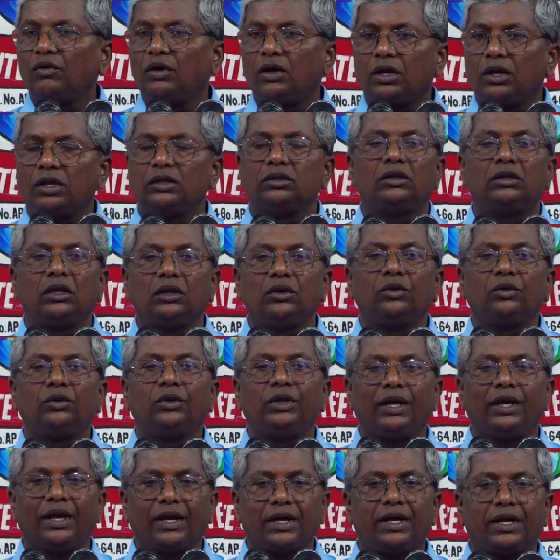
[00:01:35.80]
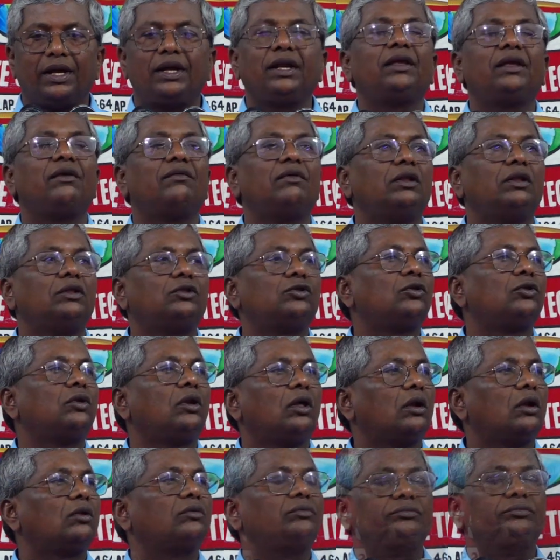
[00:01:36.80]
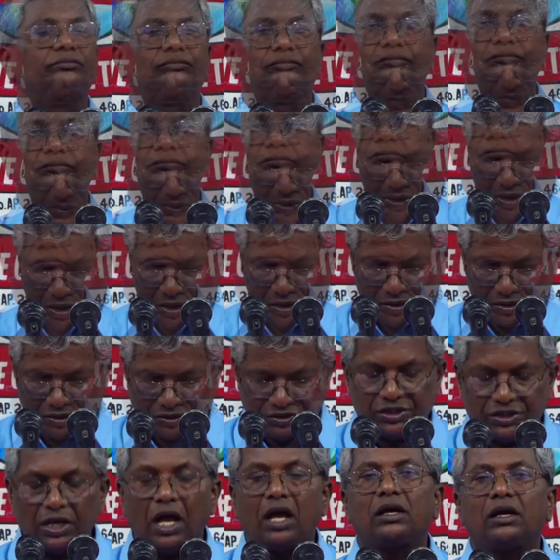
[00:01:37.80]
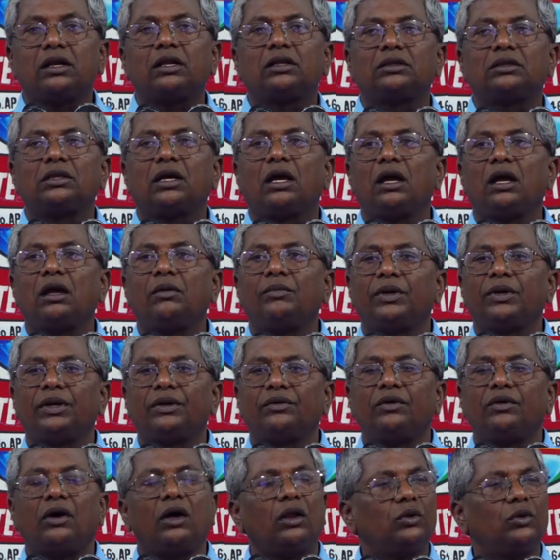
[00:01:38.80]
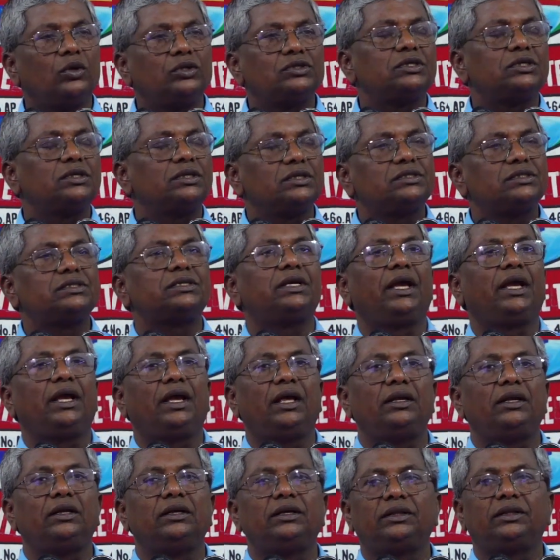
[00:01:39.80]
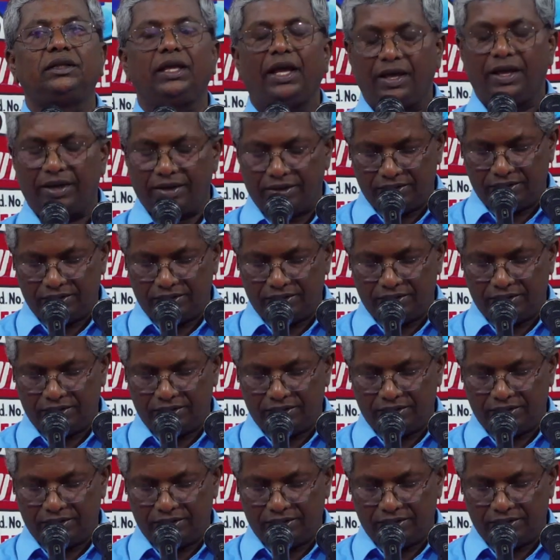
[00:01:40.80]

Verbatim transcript: వారందరూ ఎక్కడికి వెళ్తున్నారు జాగ్రత్తగా మనం ఆలోచన చేయగలిగితే